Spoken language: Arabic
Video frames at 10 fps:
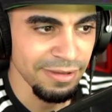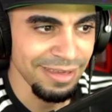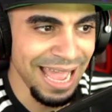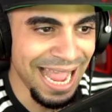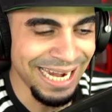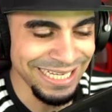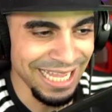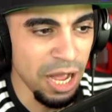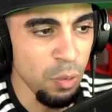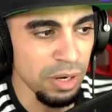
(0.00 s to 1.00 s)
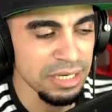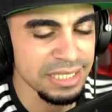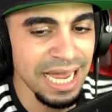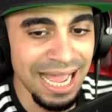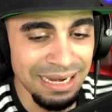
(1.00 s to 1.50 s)
قاعد يتحول
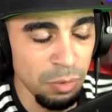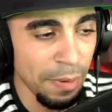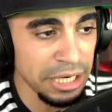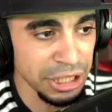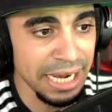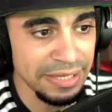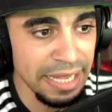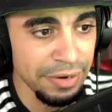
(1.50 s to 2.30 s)
لسائل مباشرة